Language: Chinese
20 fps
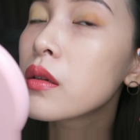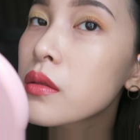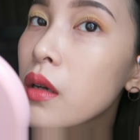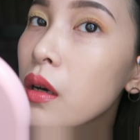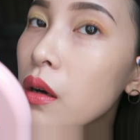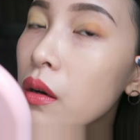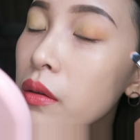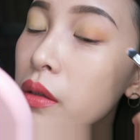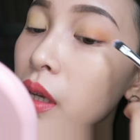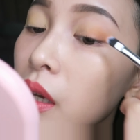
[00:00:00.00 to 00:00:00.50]

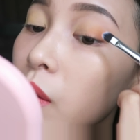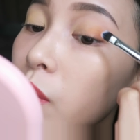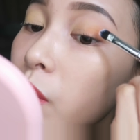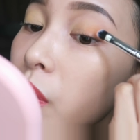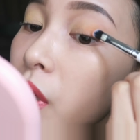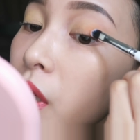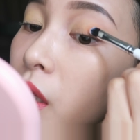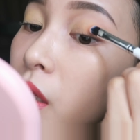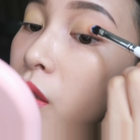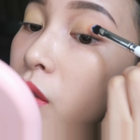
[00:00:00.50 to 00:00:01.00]
从眼
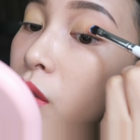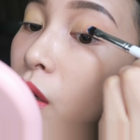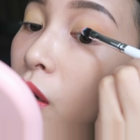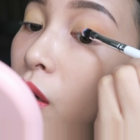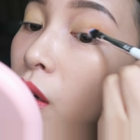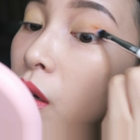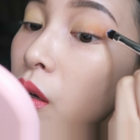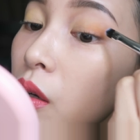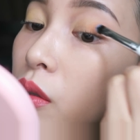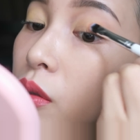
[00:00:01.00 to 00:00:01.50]
皮
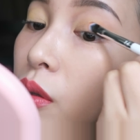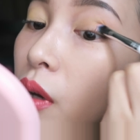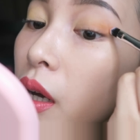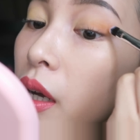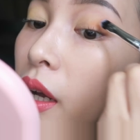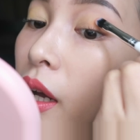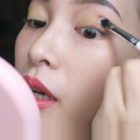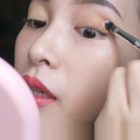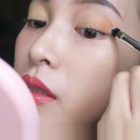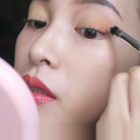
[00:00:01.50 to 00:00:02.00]
中后
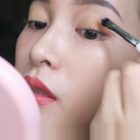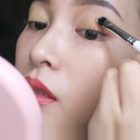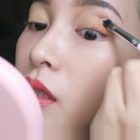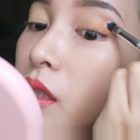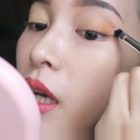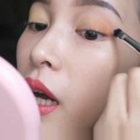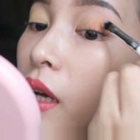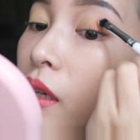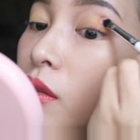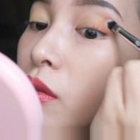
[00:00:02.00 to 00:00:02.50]
段开始
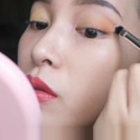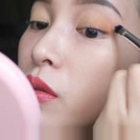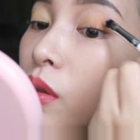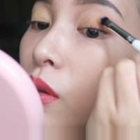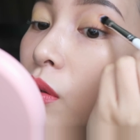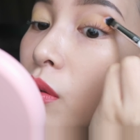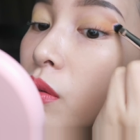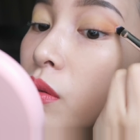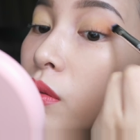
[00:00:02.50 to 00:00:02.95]
下手，